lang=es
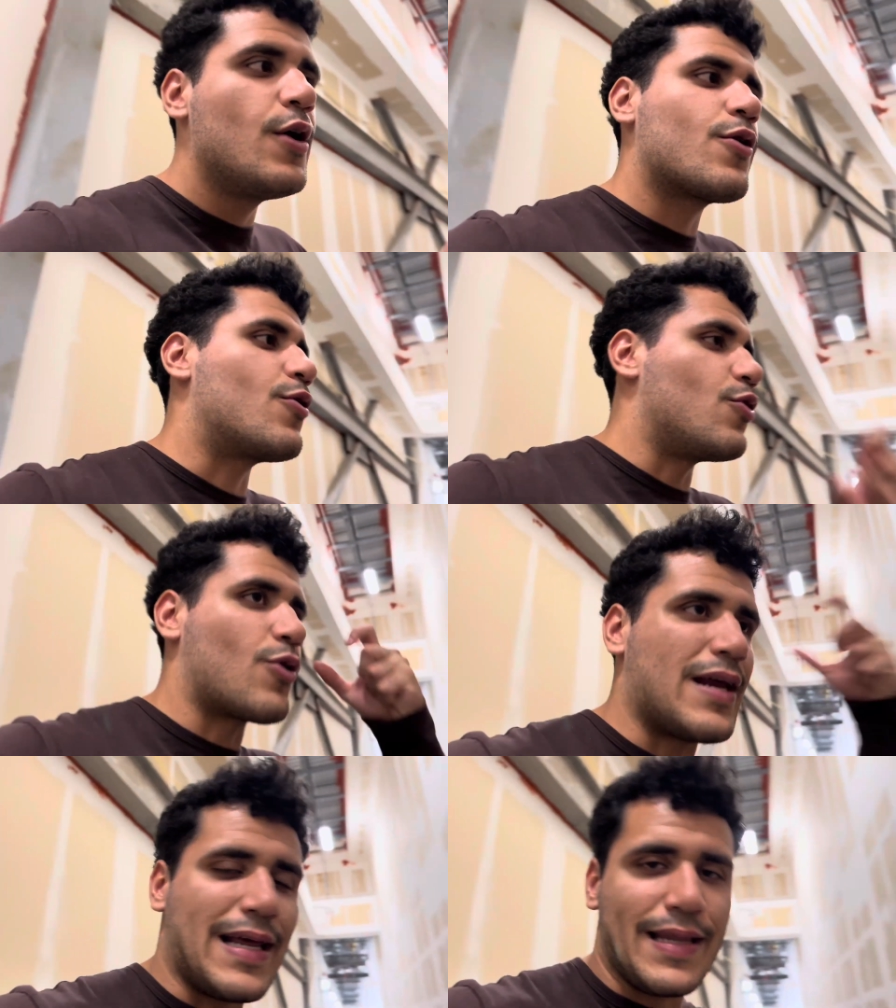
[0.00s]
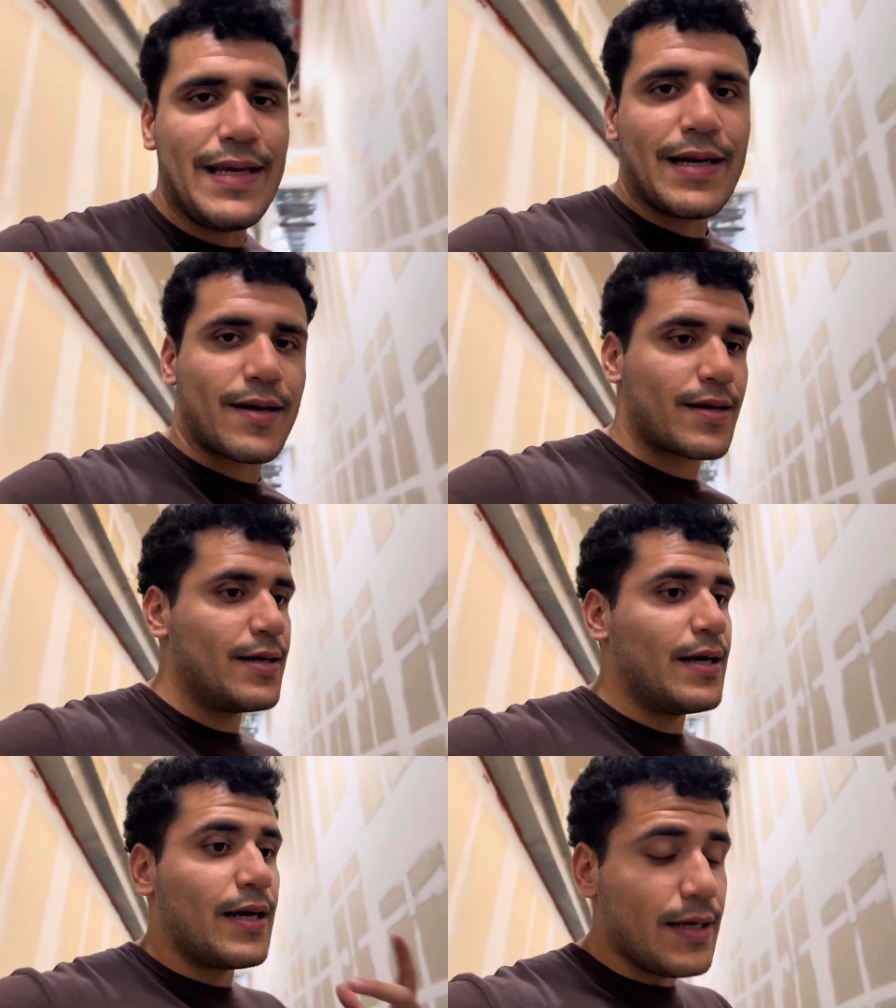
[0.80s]
con lo que le digan
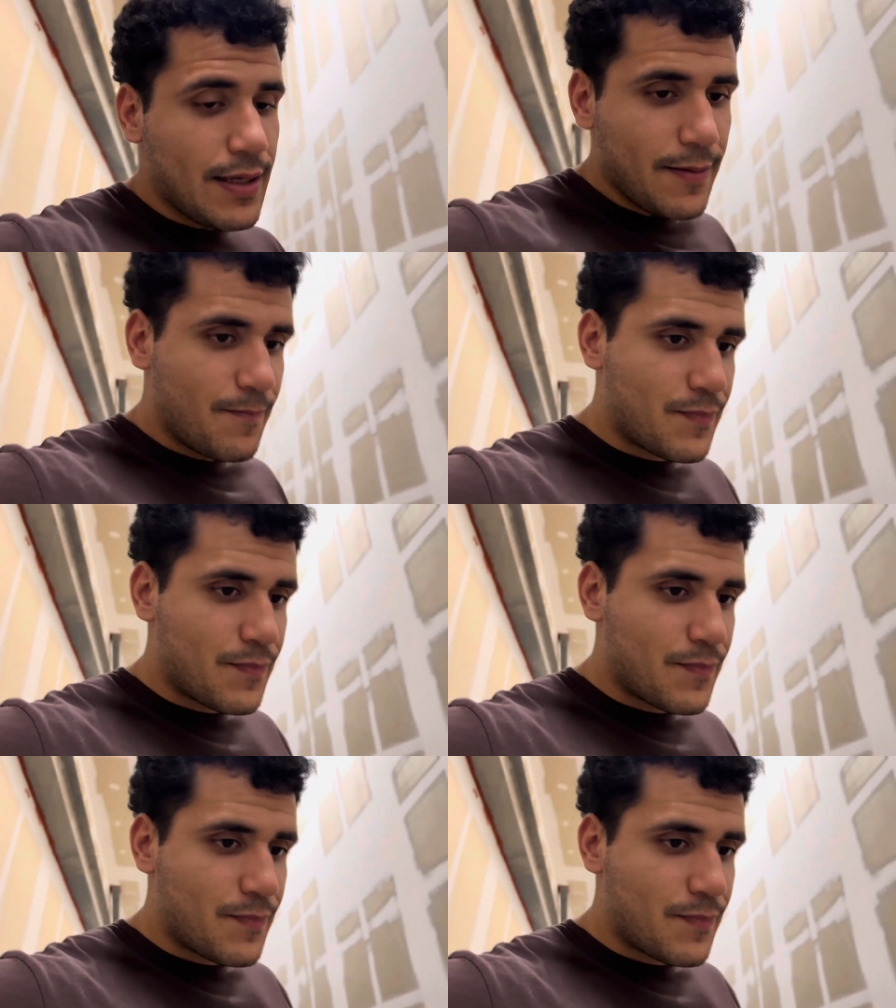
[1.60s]
y